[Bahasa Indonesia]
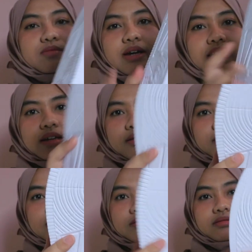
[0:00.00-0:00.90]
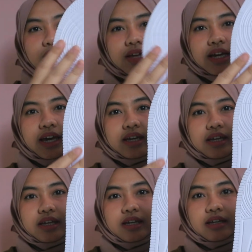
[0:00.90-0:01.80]
terus bagian bawahnya kayak
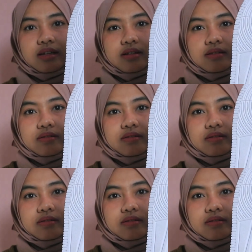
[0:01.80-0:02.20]
gini